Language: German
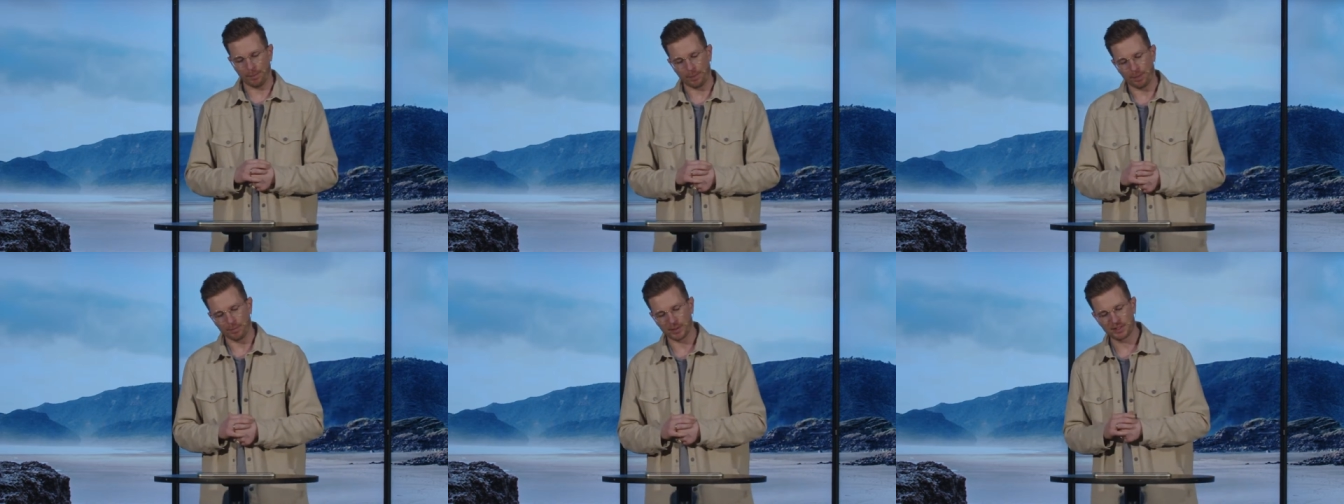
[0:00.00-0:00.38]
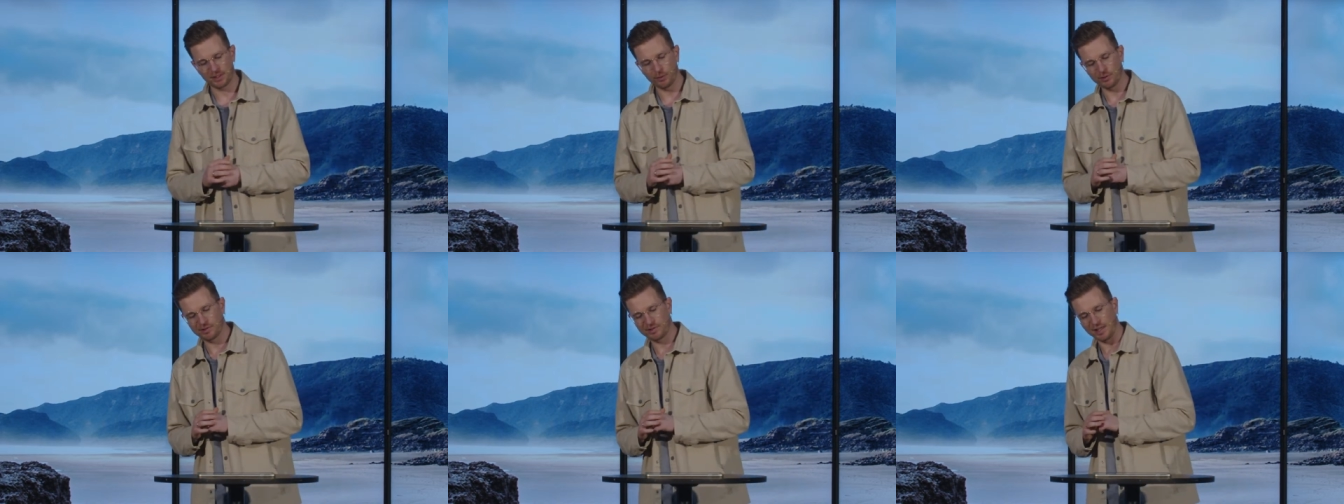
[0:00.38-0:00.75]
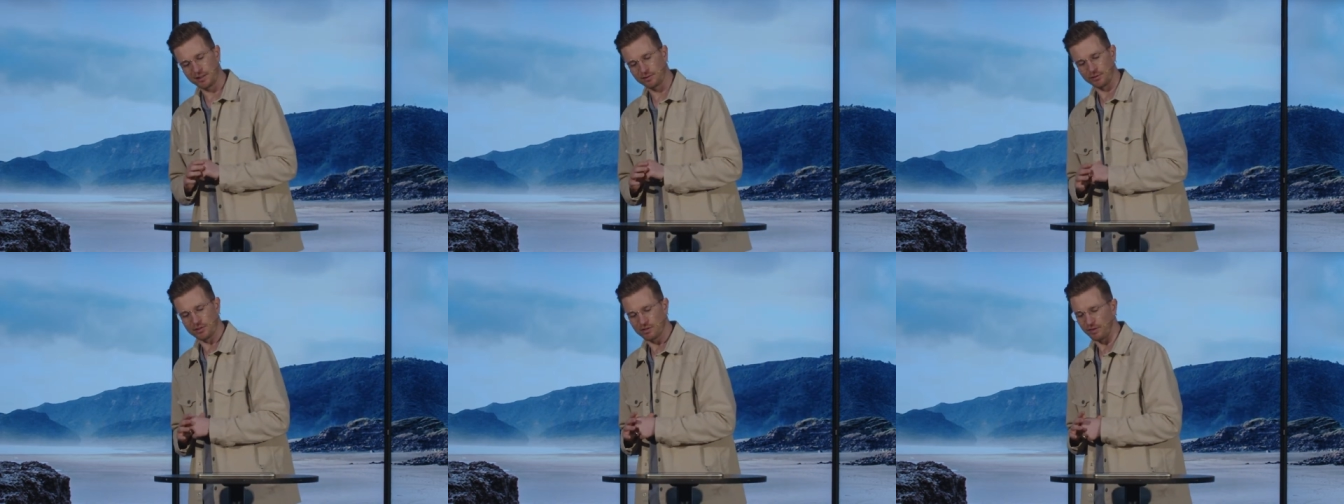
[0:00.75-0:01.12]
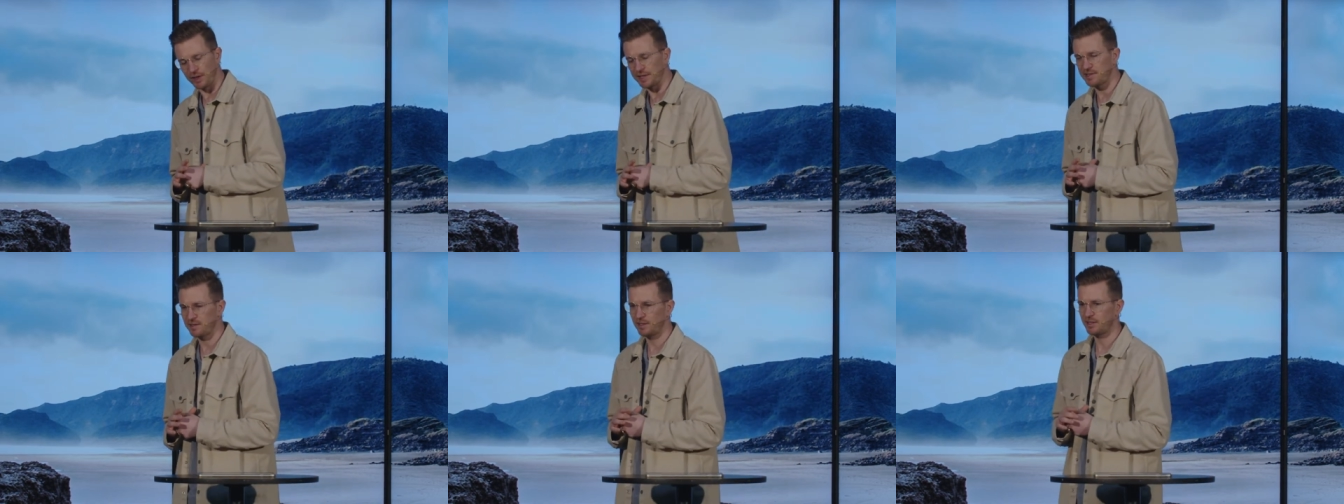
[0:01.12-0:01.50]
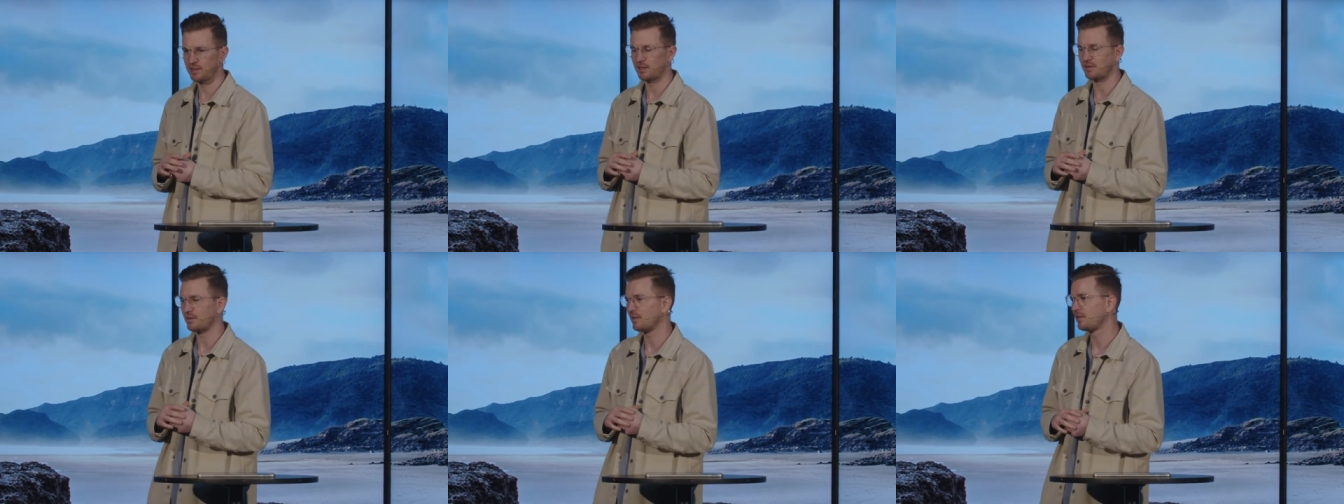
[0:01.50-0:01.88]
Matthäus 26,
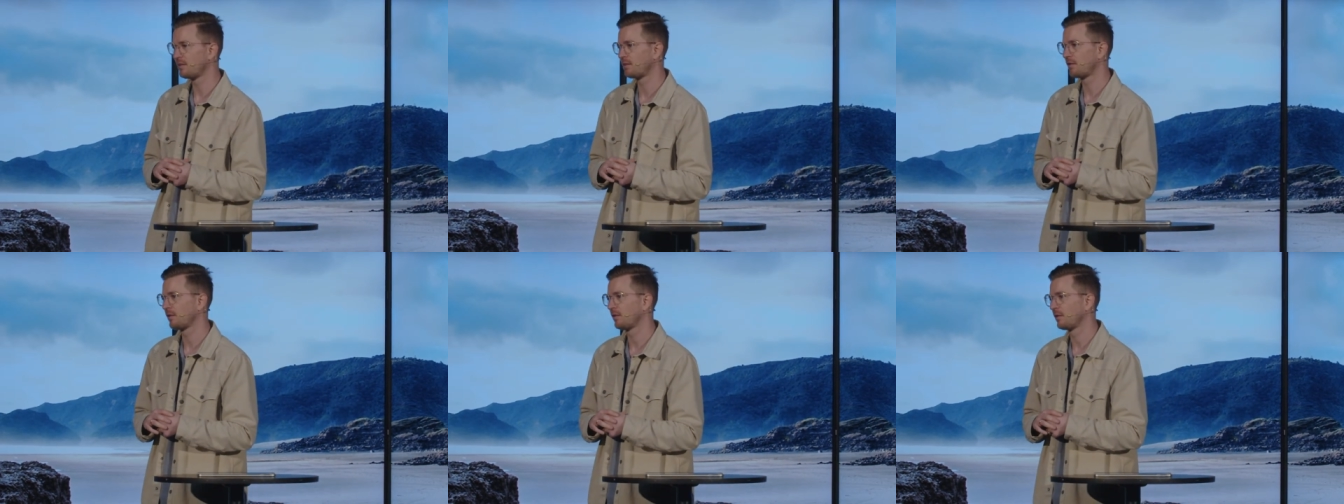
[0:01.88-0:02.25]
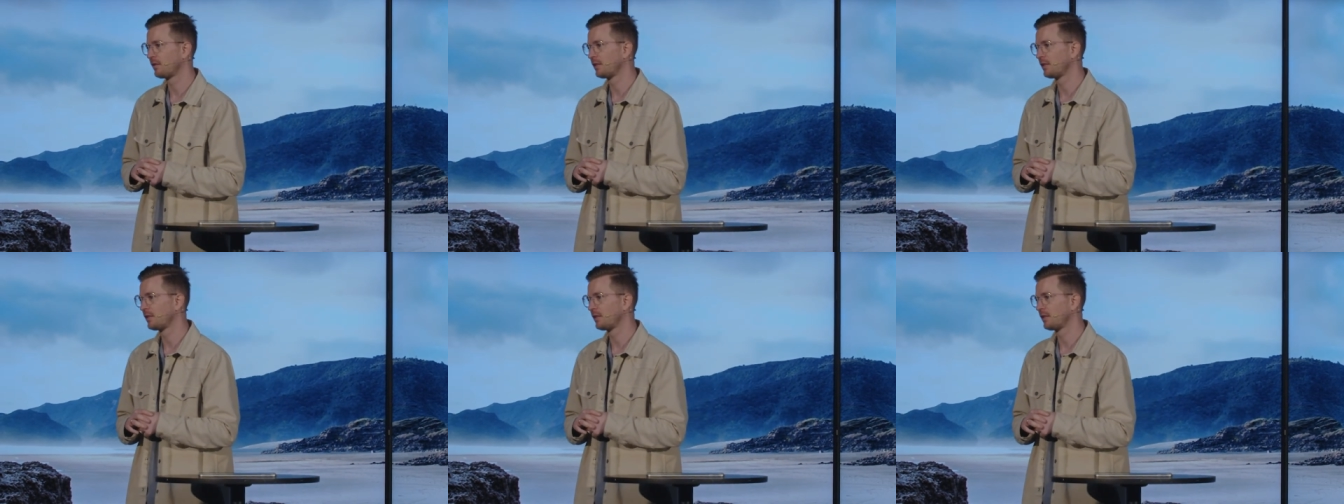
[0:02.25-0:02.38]
das ist,